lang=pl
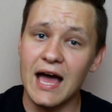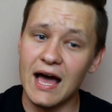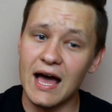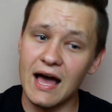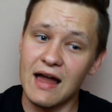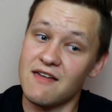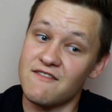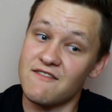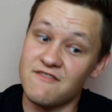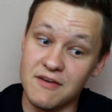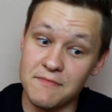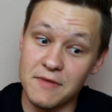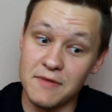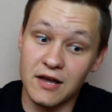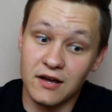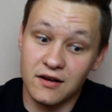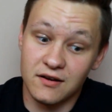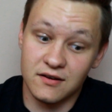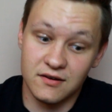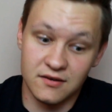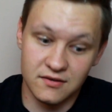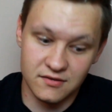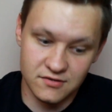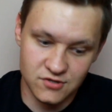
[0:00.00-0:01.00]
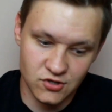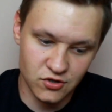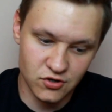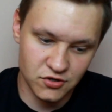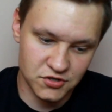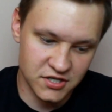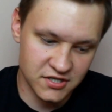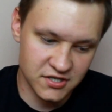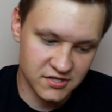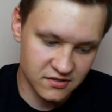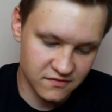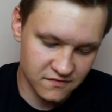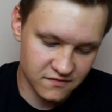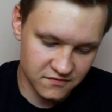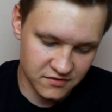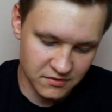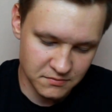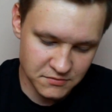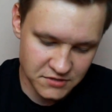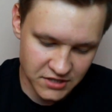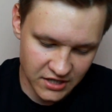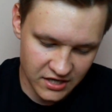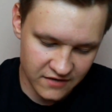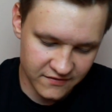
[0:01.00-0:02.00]
ale wiem jak, co się nim, w
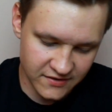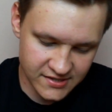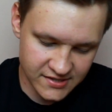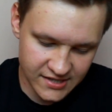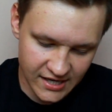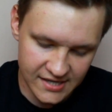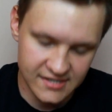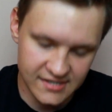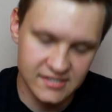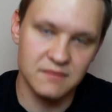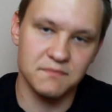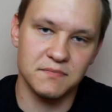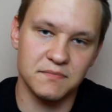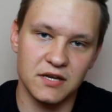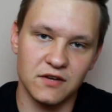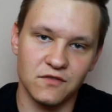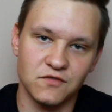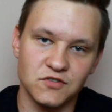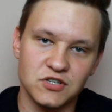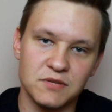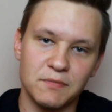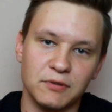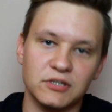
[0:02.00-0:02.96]
nim dzieje, więc ja jestem pierwszy.